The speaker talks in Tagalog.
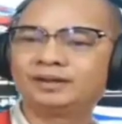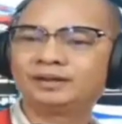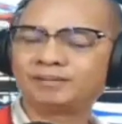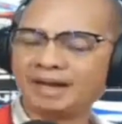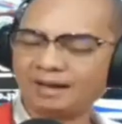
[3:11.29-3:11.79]

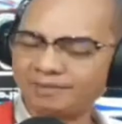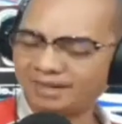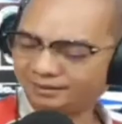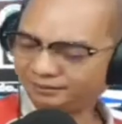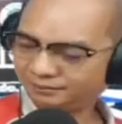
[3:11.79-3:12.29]
mga
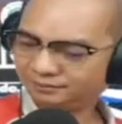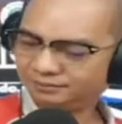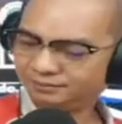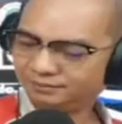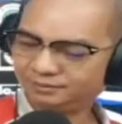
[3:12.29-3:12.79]
abyan
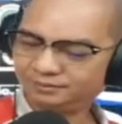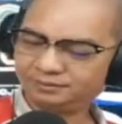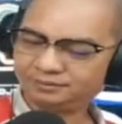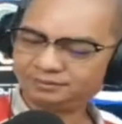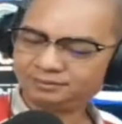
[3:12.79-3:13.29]

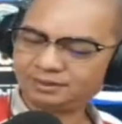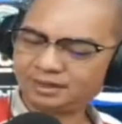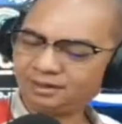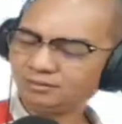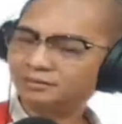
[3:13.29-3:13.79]

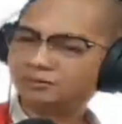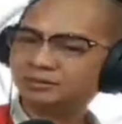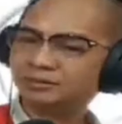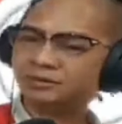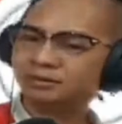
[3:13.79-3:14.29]
no
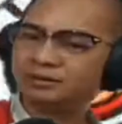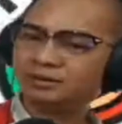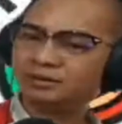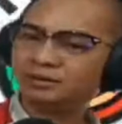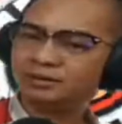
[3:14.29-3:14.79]

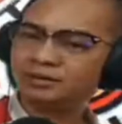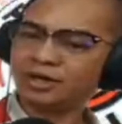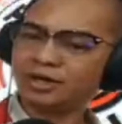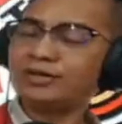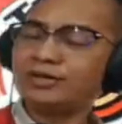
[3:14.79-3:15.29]

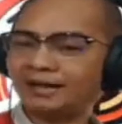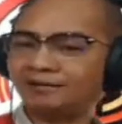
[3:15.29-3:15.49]
so that